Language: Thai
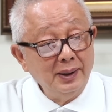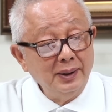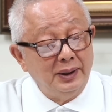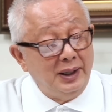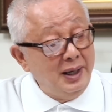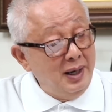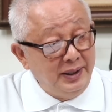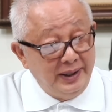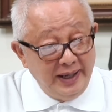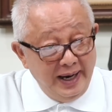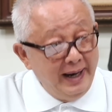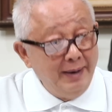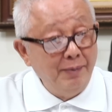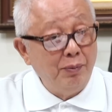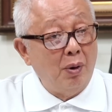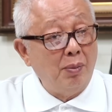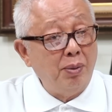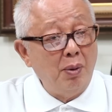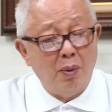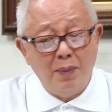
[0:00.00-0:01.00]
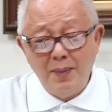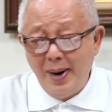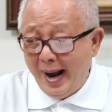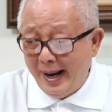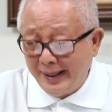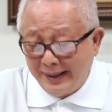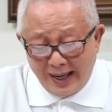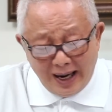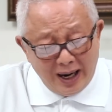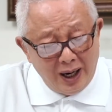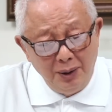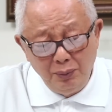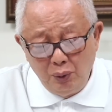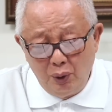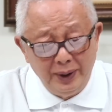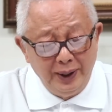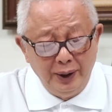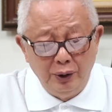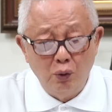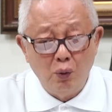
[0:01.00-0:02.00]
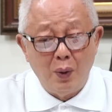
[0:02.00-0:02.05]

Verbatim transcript: ซึ่งจริงผมผมอ่านข่าวไอ้พวกนี้ทุก